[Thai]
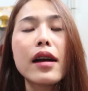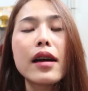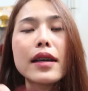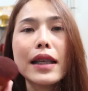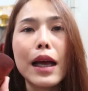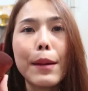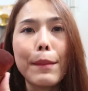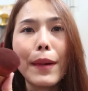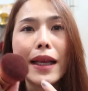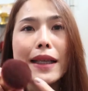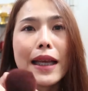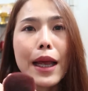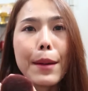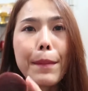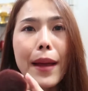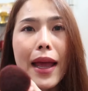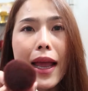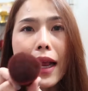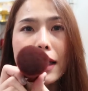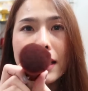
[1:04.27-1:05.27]
ก็สามารถใช้
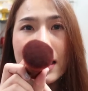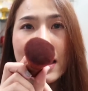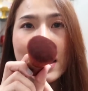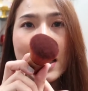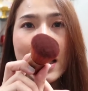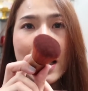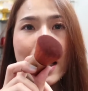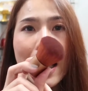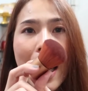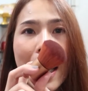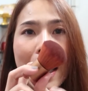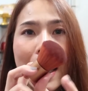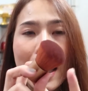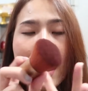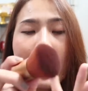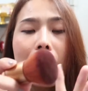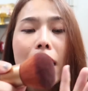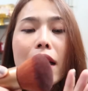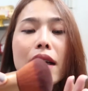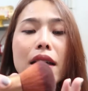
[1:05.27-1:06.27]
แปรงชนิดนี้ได้นะ
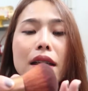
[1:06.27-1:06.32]
คะ